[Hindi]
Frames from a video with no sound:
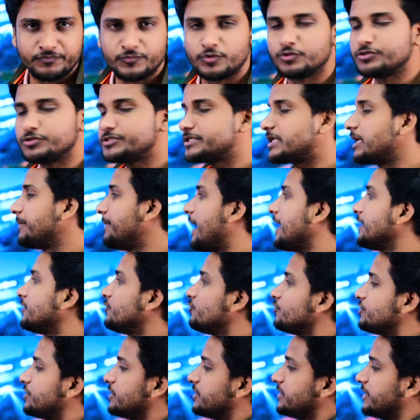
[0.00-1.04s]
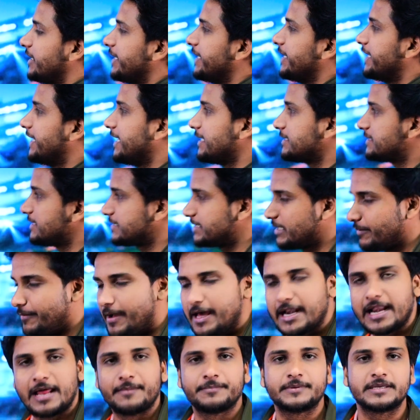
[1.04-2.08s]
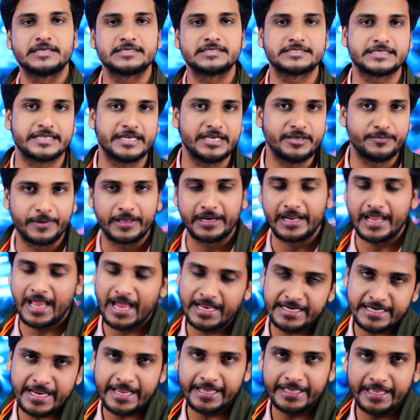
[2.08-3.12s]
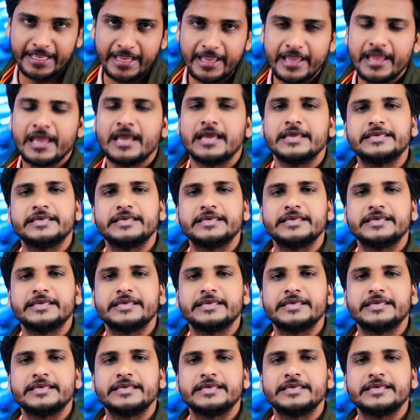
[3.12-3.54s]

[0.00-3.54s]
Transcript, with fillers: फिर उसके बाद कुछ इस तरीके से सवाल आपके स्क्रीन पर आ जाएंगे